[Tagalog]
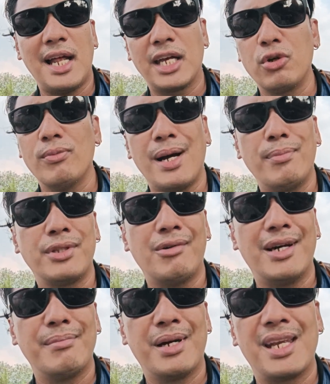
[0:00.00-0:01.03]
lagi umabot ng
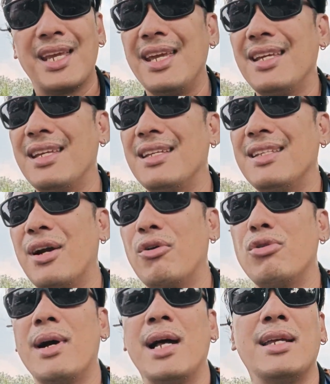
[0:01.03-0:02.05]
one bar eh. Hindi ako
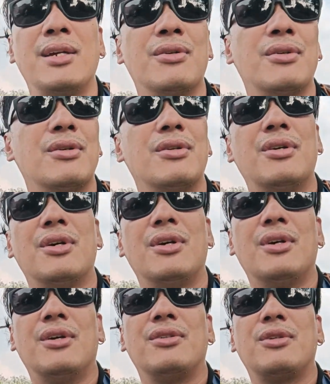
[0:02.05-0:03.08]
lumalayo.
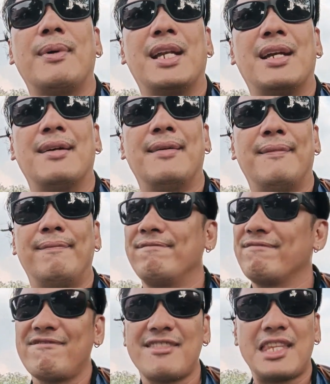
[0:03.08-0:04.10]
So parang
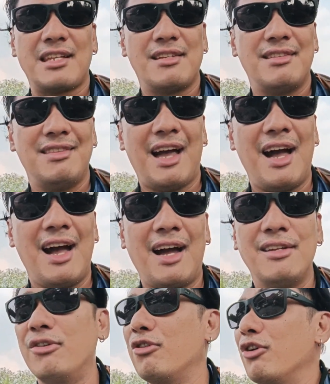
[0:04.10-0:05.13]

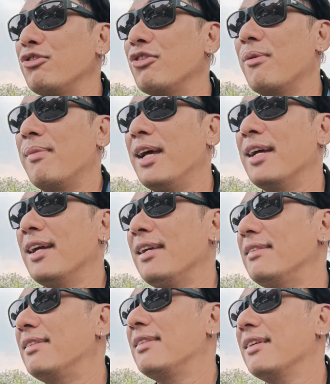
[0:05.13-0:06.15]
nakakalungkot sobra
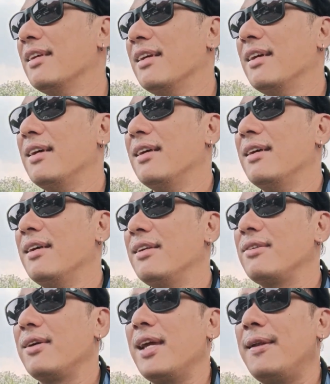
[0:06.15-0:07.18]
guys.
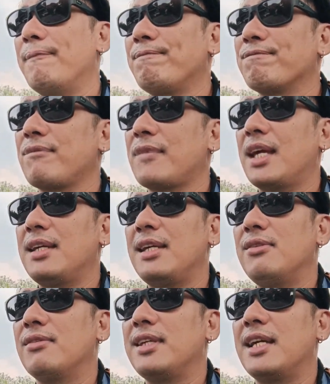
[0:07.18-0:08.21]
So ayan,
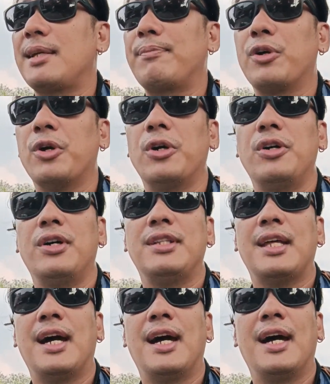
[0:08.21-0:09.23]
ayan yung setup ko
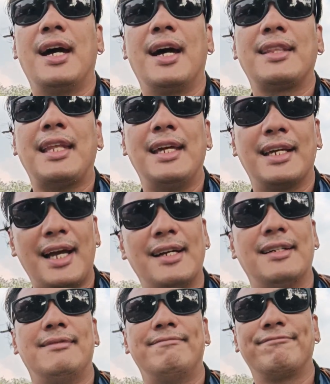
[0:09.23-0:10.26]
na talagang